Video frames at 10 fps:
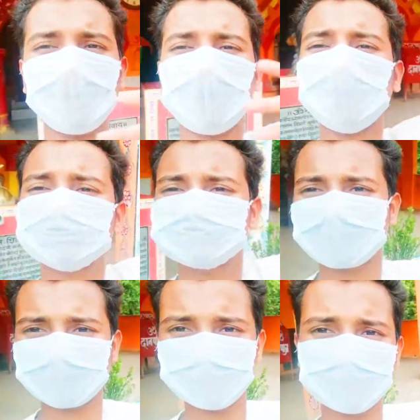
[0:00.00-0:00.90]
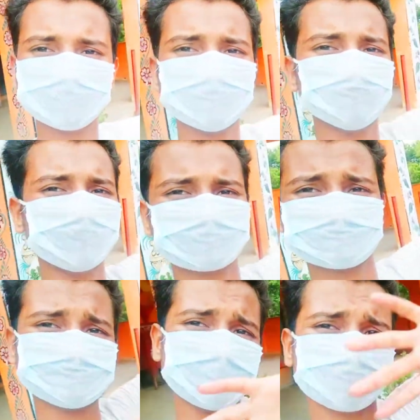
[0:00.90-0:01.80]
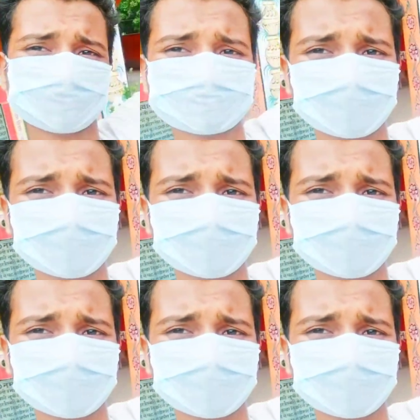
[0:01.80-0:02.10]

है दोस्तों बहुत साल पुराना मंदिर है